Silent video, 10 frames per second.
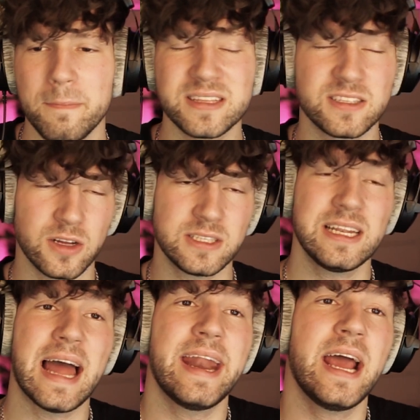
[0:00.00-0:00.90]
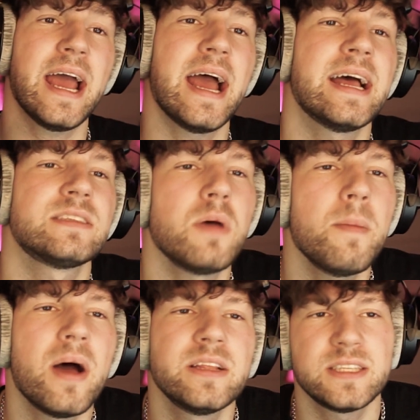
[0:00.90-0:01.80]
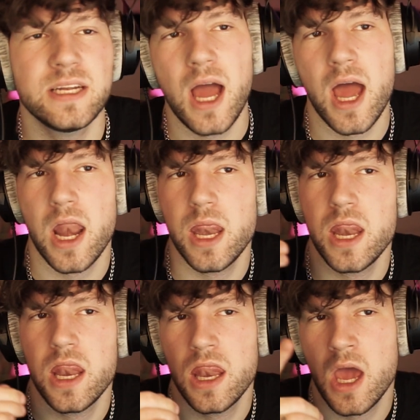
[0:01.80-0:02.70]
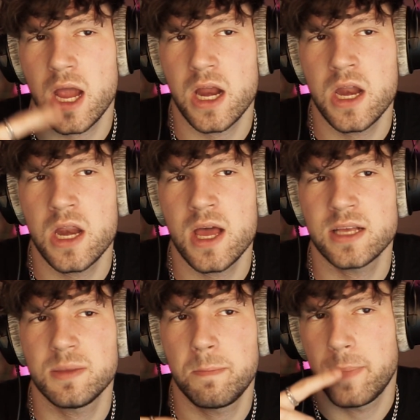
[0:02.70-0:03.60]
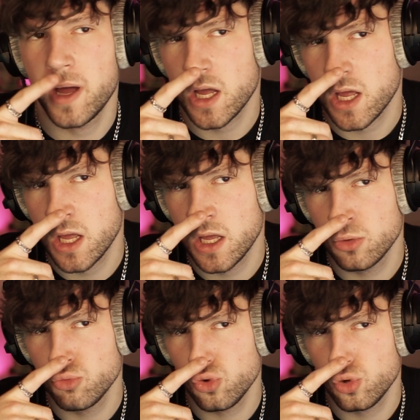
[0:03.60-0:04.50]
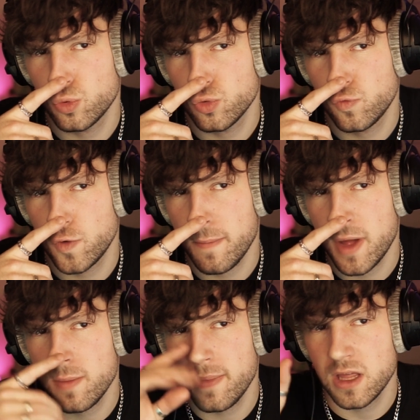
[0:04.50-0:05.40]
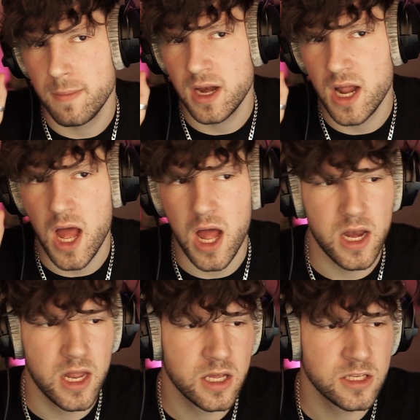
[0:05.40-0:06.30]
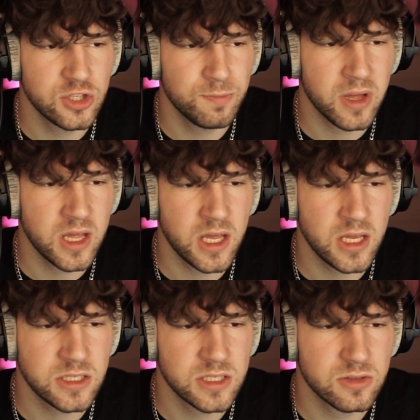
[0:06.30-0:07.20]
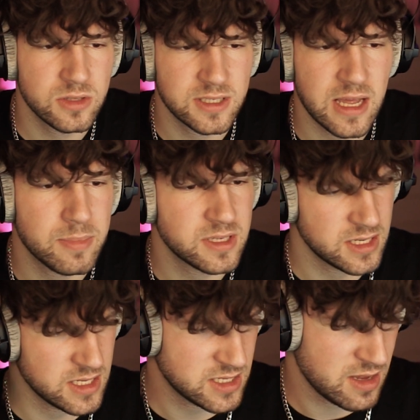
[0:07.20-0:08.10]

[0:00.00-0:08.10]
Man sollte leider erstmal mal an seine eigene Nase packen, bevor man über jemand anderes spricht. Und das habe ich nicht